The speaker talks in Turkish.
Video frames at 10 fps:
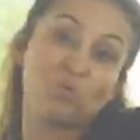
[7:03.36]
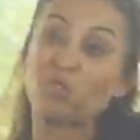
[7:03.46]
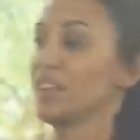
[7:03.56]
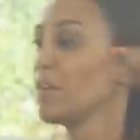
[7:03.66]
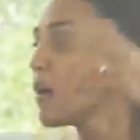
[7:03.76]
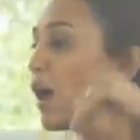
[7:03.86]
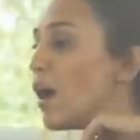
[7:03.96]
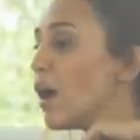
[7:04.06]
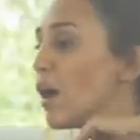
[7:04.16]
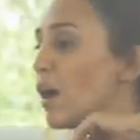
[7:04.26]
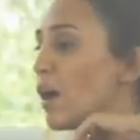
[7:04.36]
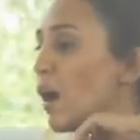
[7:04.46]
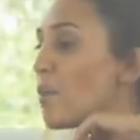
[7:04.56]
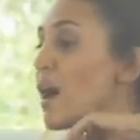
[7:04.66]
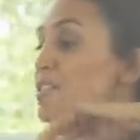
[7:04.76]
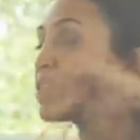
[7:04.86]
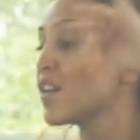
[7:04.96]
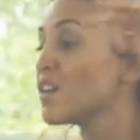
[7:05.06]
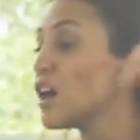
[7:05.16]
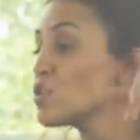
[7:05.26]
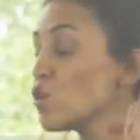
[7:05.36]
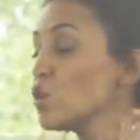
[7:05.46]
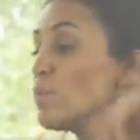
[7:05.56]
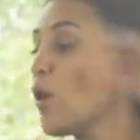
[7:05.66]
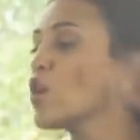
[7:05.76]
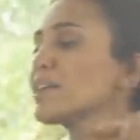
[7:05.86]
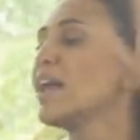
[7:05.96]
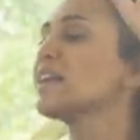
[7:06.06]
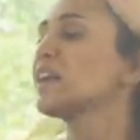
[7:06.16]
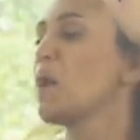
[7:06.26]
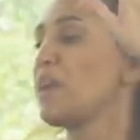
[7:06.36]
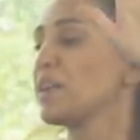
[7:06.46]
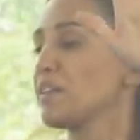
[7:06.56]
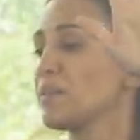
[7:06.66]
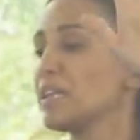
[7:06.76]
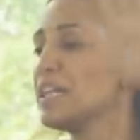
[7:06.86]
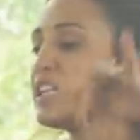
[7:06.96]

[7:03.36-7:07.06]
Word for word: özür dilerim. E, abartıdan rahatsız olup ortalarda kapattım.